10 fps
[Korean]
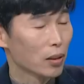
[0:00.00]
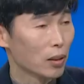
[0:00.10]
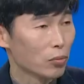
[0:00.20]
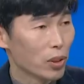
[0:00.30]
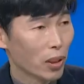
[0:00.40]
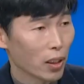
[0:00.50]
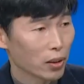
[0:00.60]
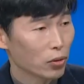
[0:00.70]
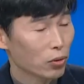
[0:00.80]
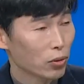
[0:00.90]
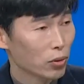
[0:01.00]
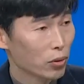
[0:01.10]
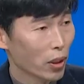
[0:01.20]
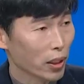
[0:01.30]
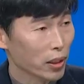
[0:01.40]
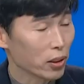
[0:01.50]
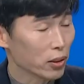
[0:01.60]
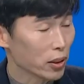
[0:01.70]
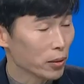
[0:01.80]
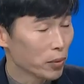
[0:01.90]
어, 우리나라 인구가
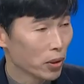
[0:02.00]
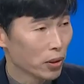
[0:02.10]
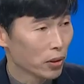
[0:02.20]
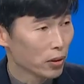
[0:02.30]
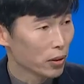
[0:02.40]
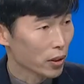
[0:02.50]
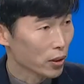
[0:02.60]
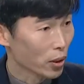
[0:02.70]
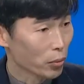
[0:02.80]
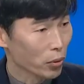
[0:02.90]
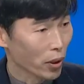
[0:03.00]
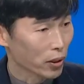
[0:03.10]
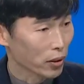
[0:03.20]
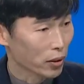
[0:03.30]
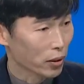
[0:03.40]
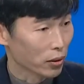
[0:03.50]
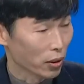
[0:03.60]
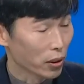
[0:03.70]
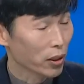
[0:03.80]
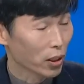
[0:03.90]
2020년을 기점으로 해서
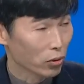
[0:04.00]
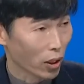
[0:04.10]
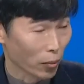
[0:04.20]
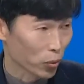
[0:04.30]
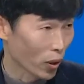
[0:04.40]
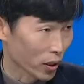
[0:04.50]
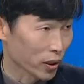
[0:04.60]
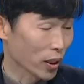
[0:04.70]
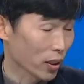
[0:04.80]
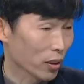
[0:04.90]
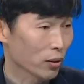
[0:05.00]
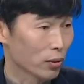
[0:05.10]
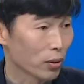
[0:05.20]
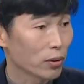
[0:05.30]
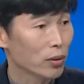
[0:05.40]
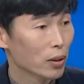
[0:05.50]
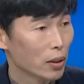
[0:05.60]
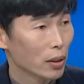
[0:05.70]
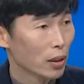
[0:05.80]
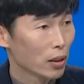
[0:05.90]
절대 인구가 감소하기 시작했거든요.
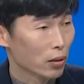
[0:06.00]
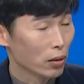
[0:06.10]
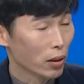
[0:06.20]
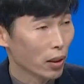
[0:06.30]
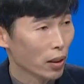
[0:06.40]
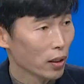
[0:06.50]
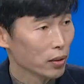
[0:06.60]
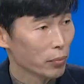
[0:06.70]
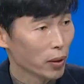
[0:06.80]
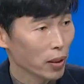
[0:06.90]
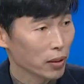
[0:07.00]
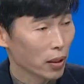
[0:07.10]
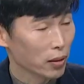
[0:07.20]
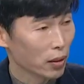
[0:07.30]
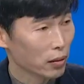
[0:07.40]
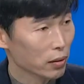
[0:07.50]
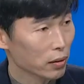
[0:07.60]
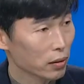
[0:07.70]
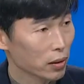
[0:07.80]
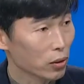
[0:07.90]
그런데
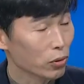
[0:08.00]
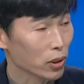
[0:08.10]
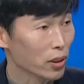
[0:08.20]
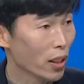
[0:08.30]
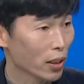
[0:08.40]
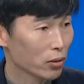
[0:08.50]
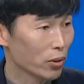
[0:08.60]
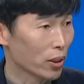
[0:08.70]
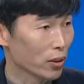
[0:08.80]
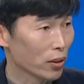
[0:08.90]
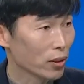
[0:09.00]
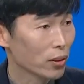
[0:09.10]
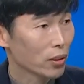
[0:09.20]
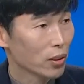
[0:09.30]
지방자치단체들은 인구 증가를 위해서